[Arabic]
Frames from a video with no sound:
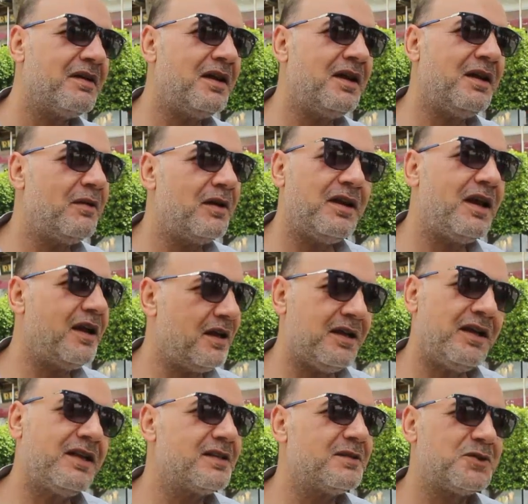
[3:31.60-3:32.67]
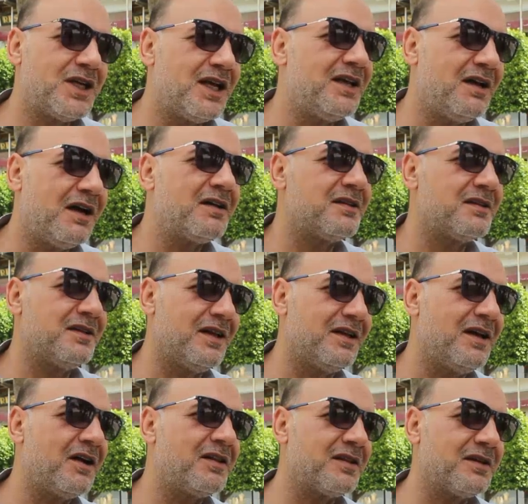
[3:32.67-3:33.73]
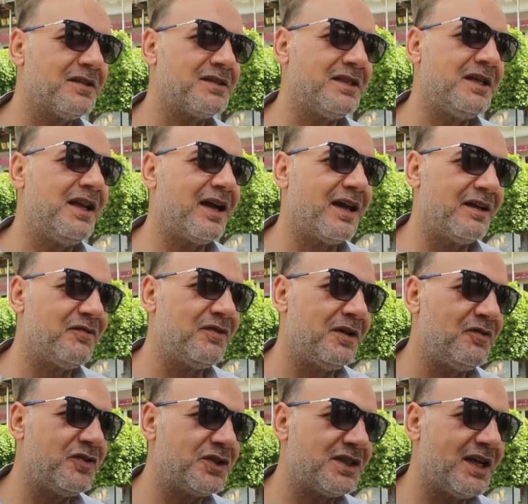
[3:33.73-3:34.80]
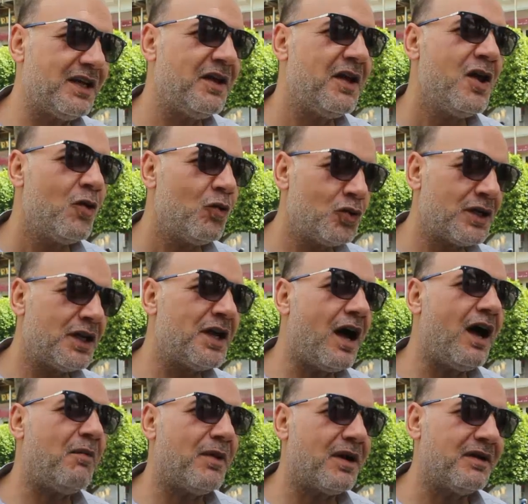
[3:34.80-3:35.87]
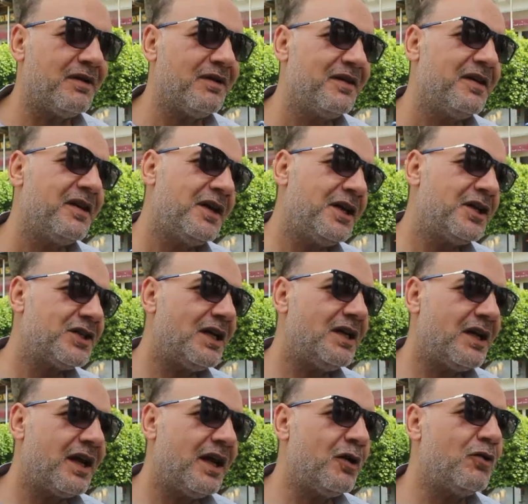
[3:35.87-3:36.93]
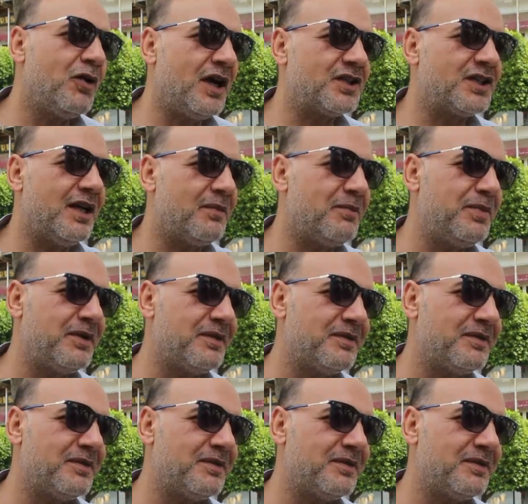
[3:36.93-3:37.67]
احنا لا احنا لازم شاي اكتر يعني اكتر استهلاكا في الشاي وشاينا احمر هنا شاي كانه اعشاب